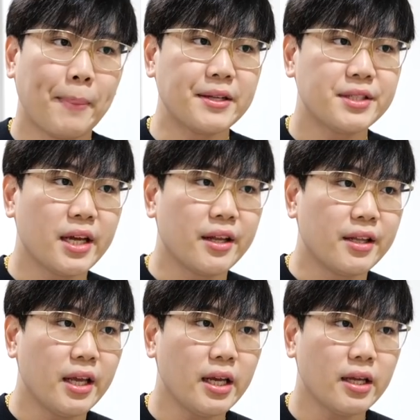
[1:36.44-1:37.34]
เป็นสิ่ง
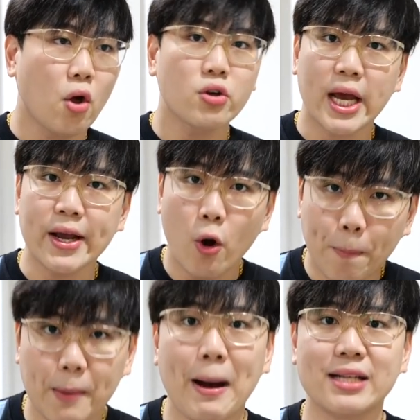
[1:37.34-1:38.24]
ที่ต้องใช้งบ
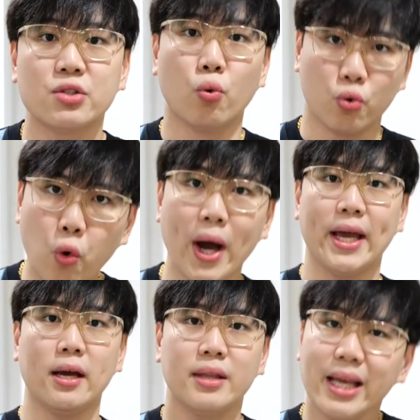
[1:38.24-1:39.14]
ประมาณสูงด้วย
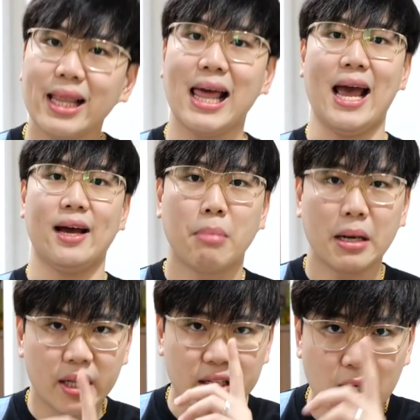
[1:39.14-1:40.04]
นี่แหละมัน
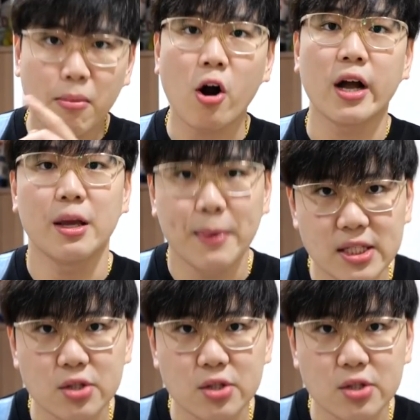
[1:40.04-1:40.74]
ถึงจะบอกกับ EP